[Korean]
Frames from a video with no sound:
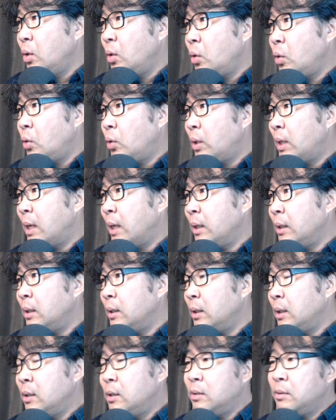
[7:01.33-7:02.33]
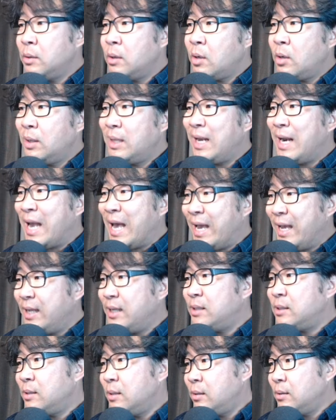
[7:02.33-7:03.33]
이런 라인이 이렇게 있는 겁니다. 커튼
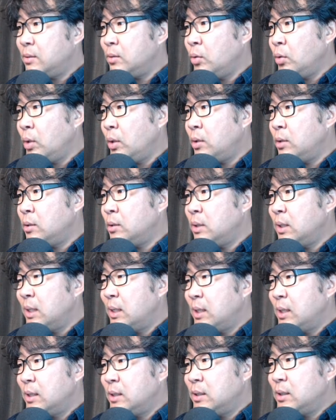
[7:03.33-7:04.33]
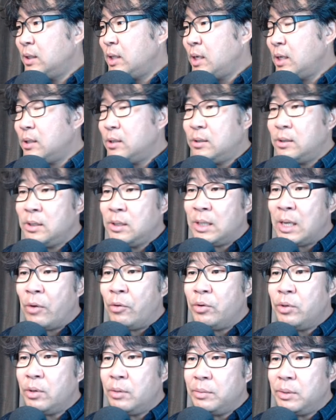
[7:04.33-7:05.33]
라인이죠. 여기는 식탁에서 이제
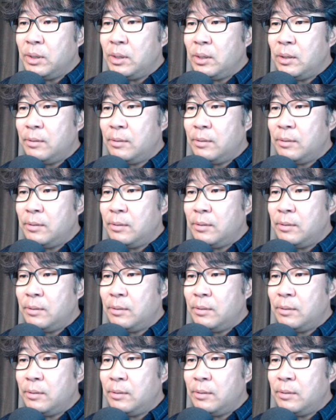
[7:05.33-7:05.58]
나오는 겁니다.